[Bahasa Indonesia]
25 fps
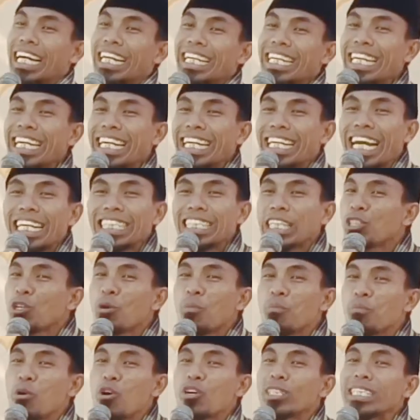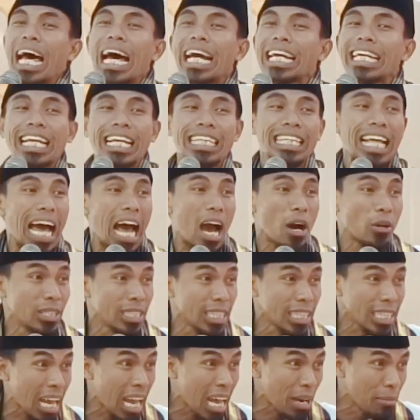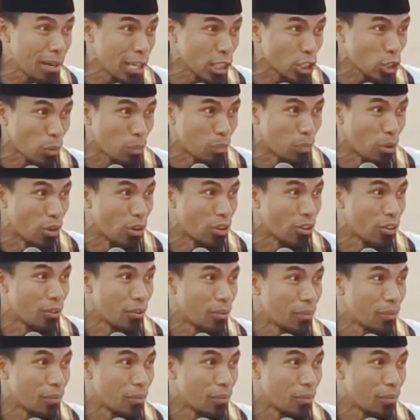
Nih kasih sombong tak kira tahu, cek ada yang sombong.